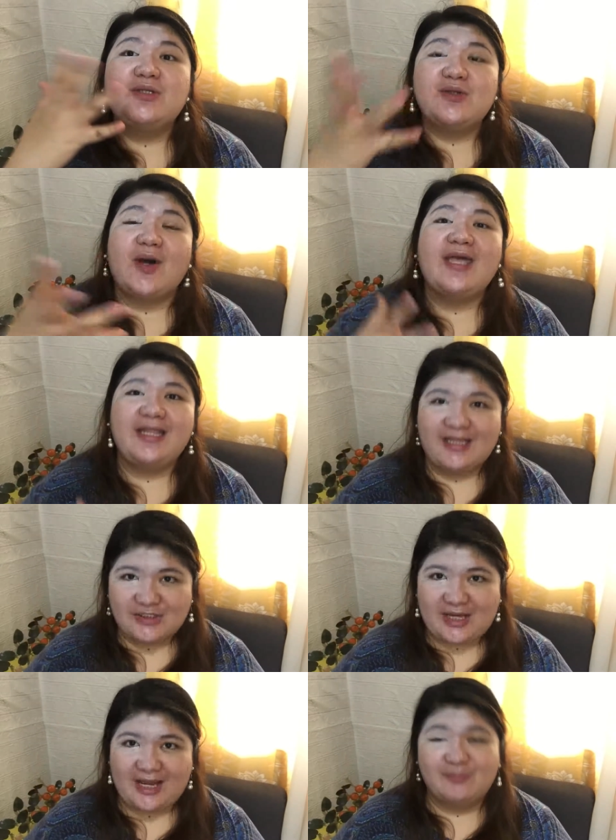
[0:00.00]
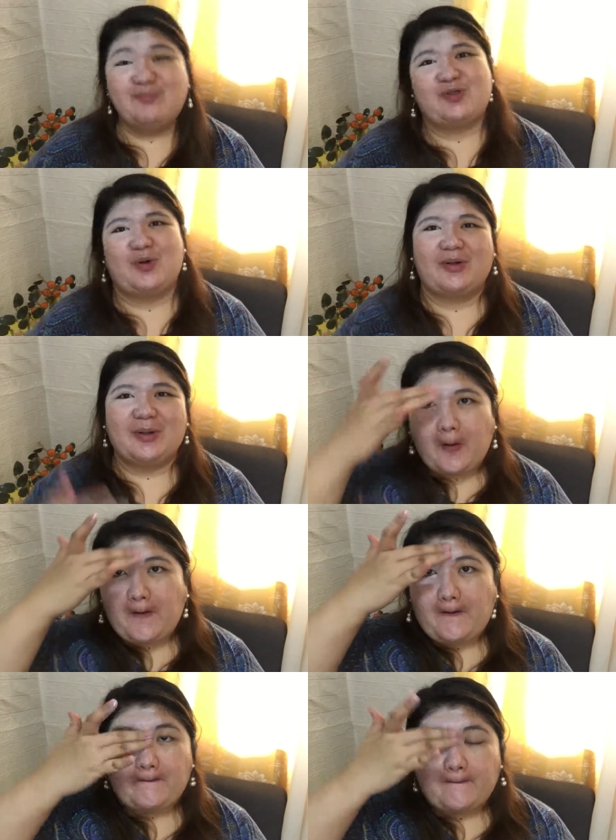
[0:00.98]
So ayan na siya. Joke.
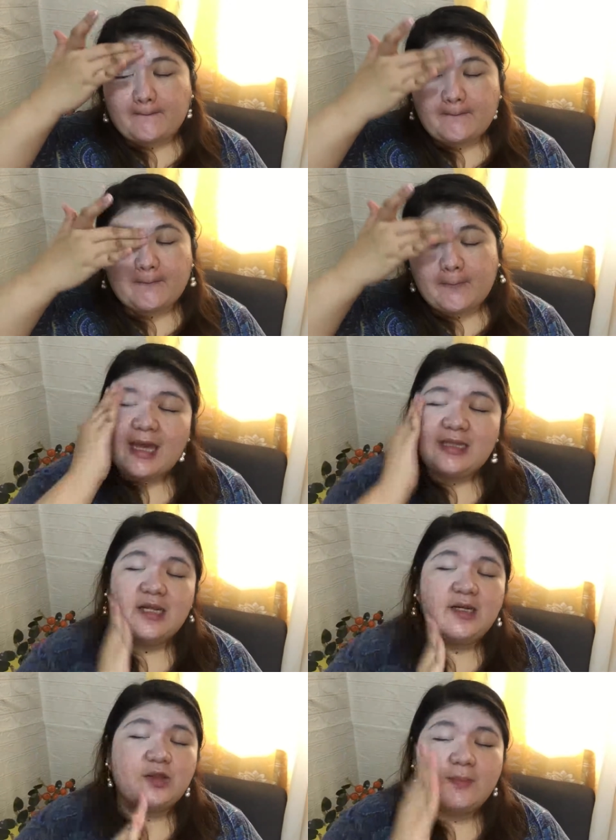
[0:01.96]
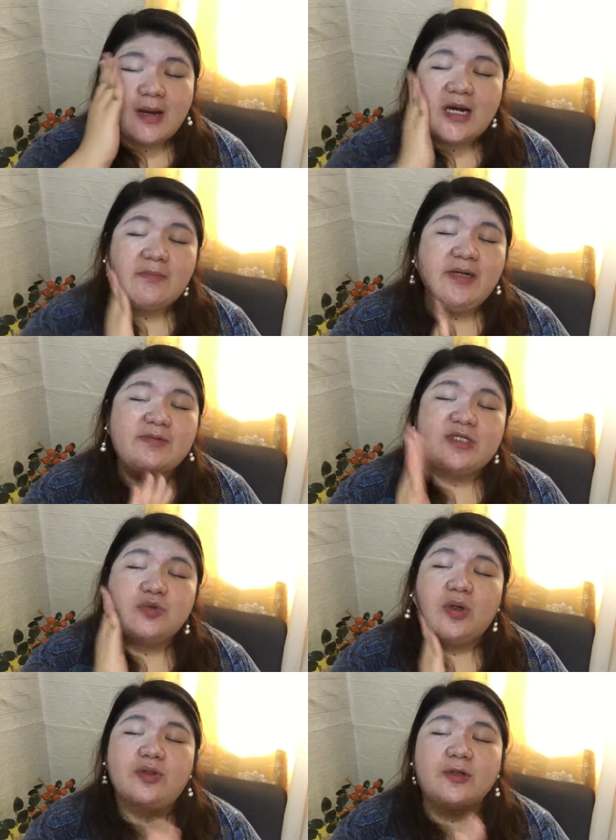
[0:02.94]
And then ito mga
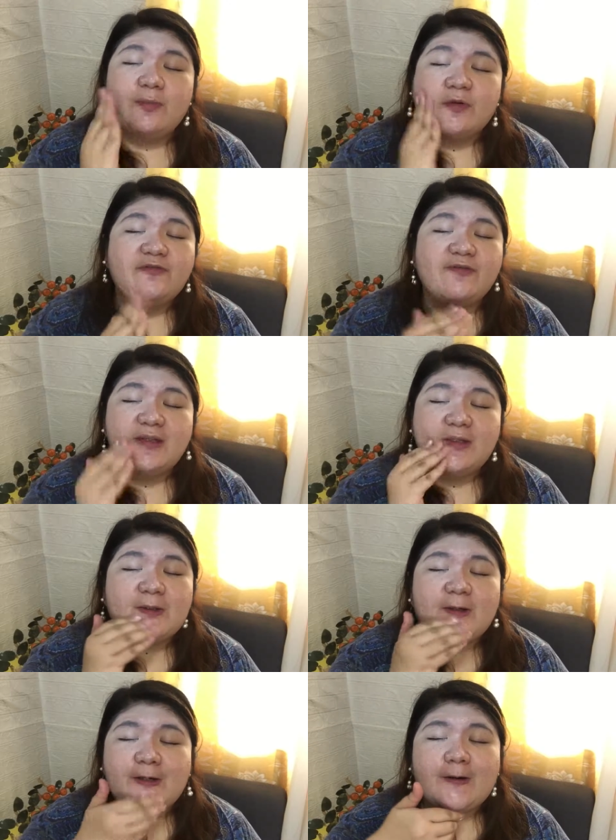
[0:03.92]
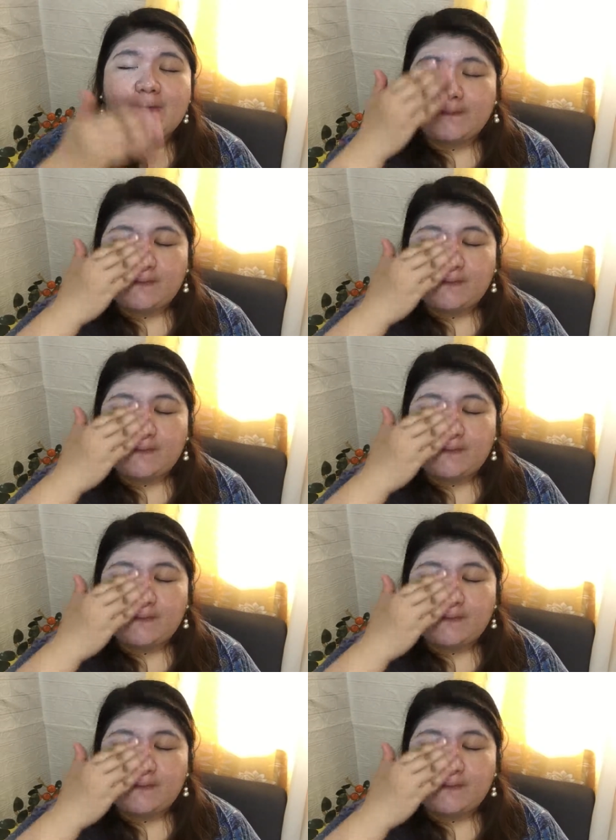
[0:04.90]
kamamshes, waterproof din to.